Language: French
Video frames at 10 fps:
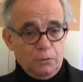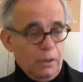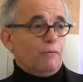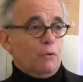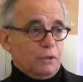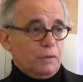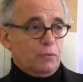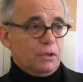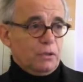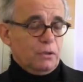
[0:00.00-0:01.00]
de la volonté de
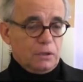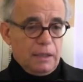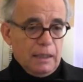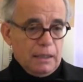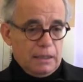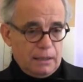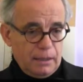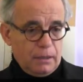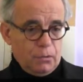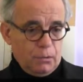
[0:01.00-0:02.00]
puissance,
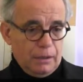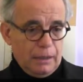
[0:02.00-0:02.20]
c'est